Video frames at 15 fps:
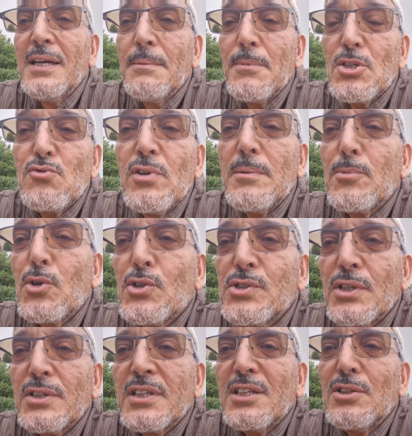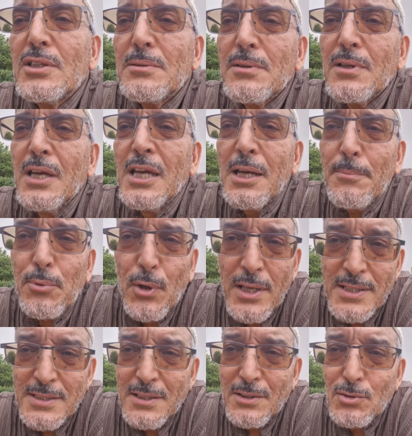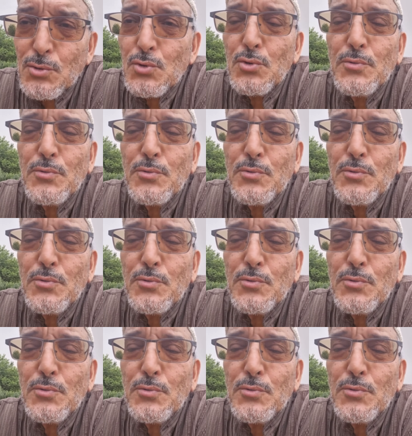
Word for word: Moi, je voulais me concentrer uniquement, pour l'instant,